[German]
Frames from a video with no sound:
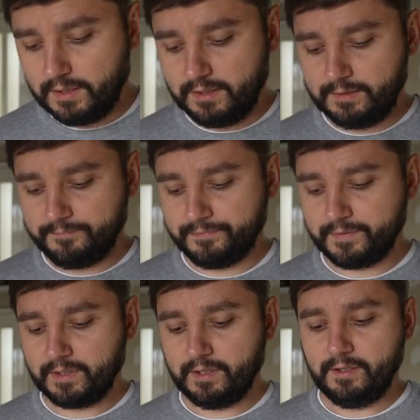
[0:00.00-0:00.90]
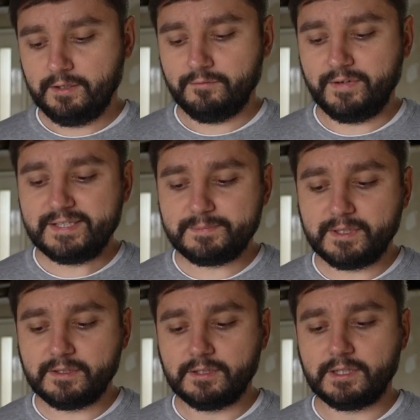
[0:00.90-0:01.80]
ähm, weiß
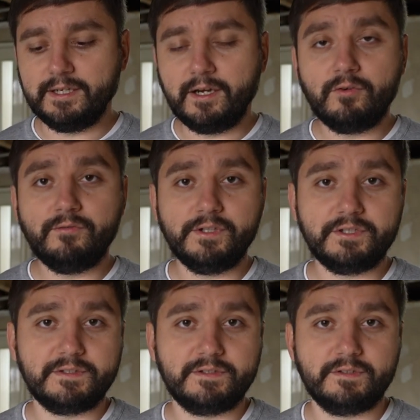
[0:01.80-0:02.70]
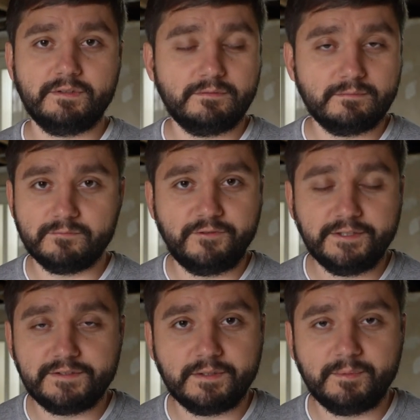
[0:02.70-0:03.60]
man genau, welches
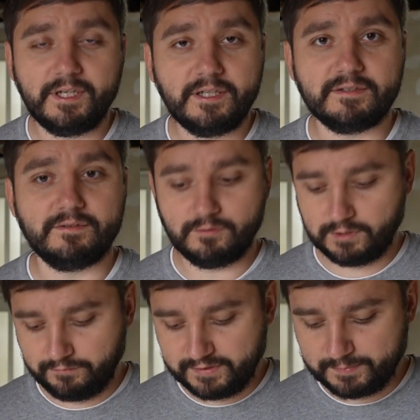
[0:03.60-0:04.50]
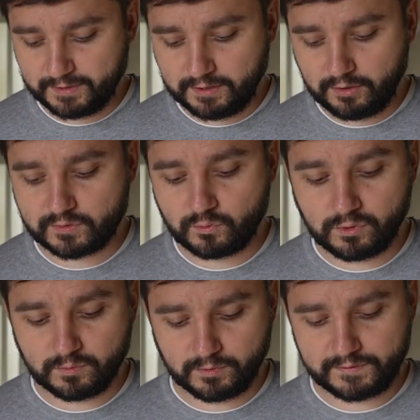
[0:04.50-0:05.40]
Fenster man hat oder was man genau
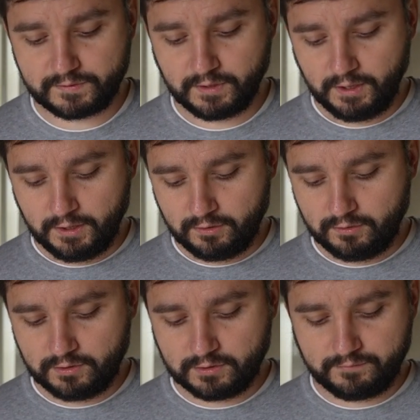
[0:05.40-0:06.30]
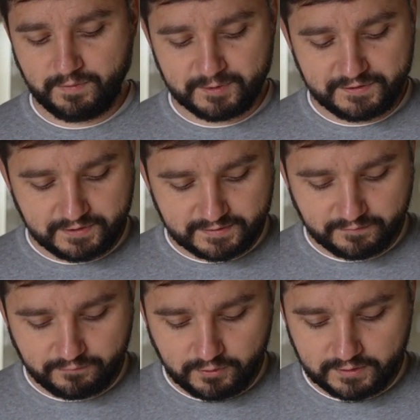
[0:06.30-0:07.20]
suchen muss. Und wenn man sich das
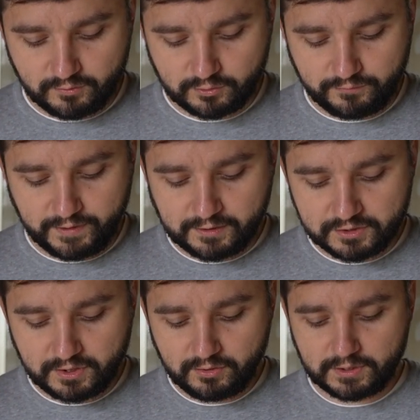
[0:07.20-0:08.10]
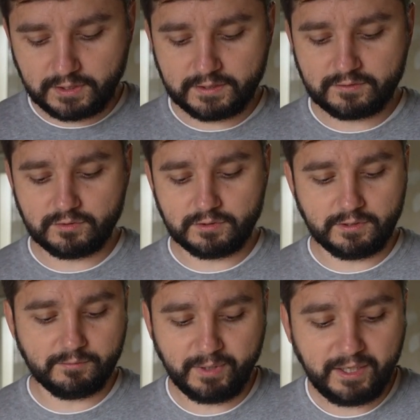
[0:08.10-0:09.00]
dann vorher irgendwie angeschaut hat und
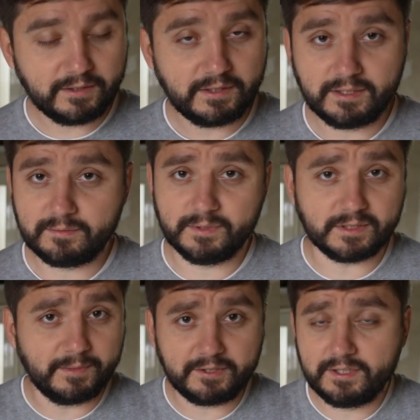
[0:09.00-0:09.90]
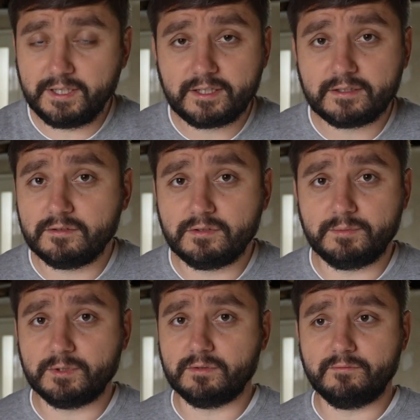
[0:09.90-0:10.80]
geplant hat mit einem Architekten oder
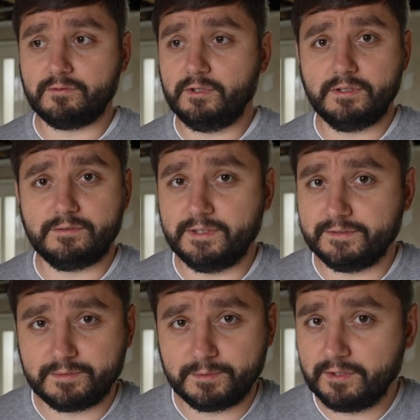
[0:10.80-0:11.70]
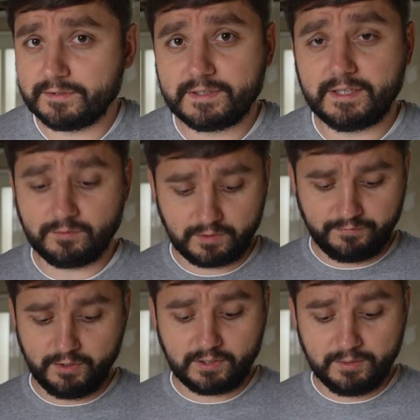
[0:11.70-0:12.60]
mit einem Freund, der sich damit auskennt oder
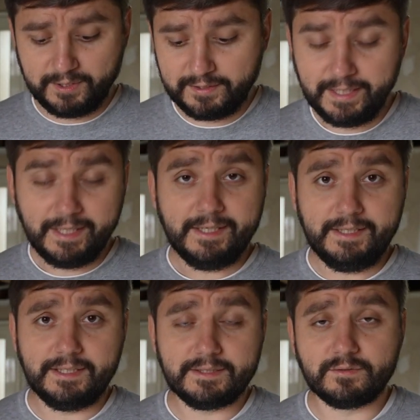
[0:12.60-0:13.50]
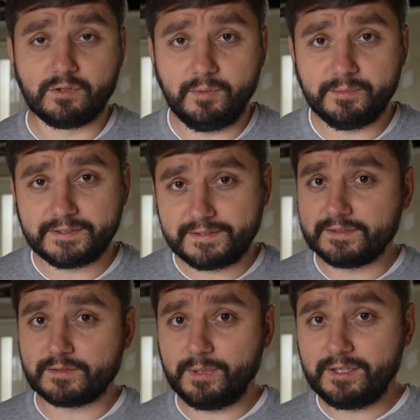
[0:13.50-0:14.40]
wie auch immer ihr dazu kommt, das hier
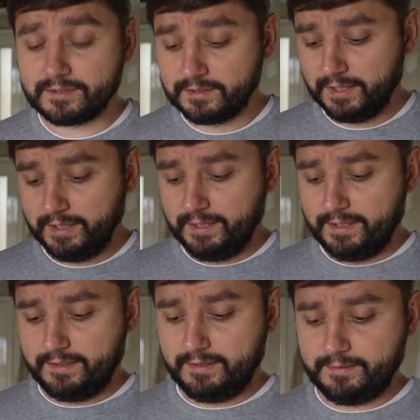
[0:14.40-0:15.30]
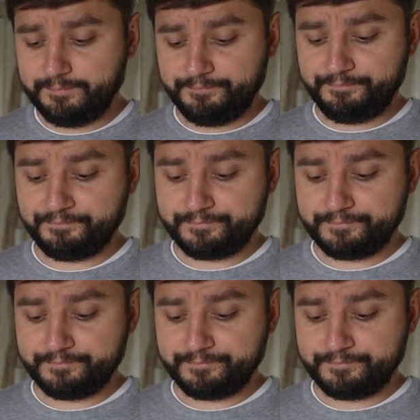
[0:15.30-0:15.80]
zu machen, ähm,